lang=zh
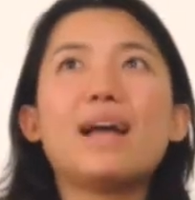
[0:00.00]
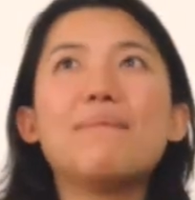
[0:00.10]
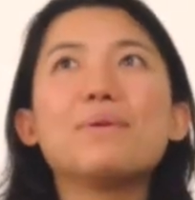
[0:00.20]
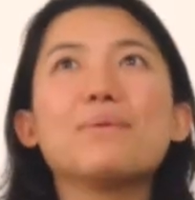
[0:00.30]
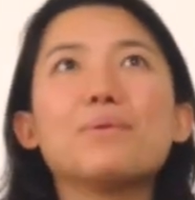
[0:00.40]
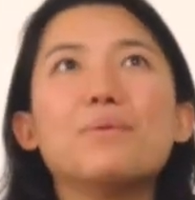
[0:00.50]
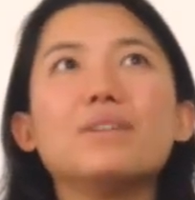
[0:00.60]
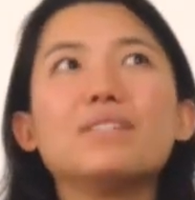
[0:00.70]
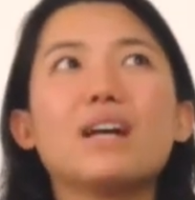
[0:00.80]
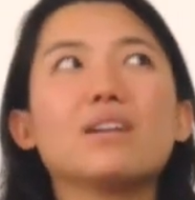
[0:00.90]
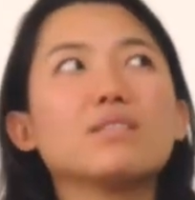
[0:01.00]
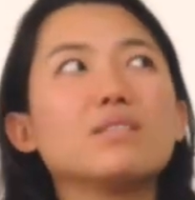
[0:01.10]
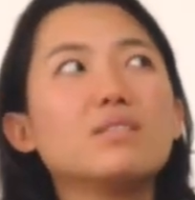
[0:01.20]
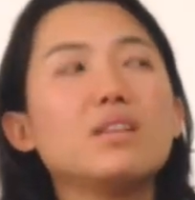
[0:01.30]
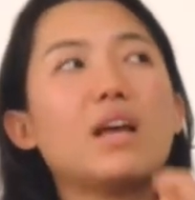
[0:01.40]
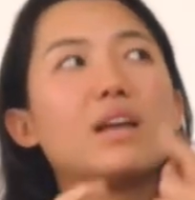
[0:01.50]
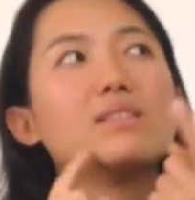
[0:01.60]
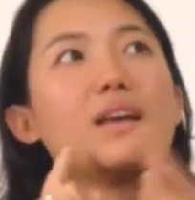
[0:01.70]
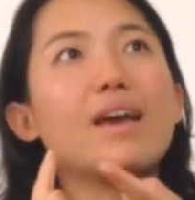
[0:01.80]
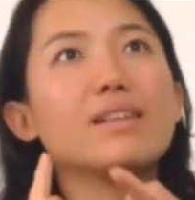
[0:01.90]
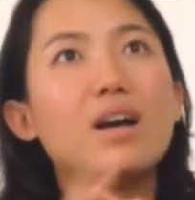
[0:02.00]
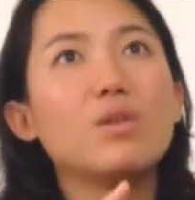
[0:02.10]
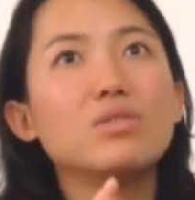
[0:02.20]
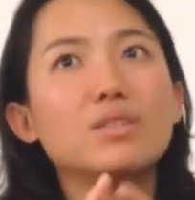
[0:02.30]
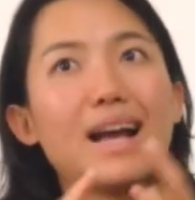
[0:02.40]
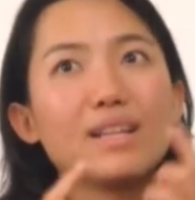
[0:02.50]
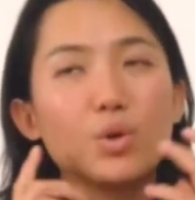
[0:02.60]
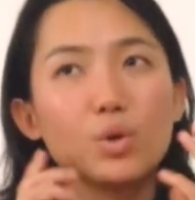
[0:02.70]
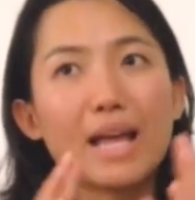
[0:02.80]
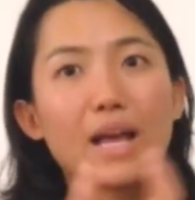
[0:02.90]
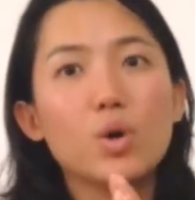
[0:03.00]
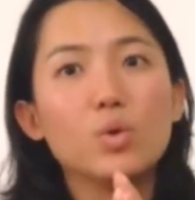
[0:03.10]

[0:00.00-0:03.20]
他们有跟我讲，现在在超市大家都有戴口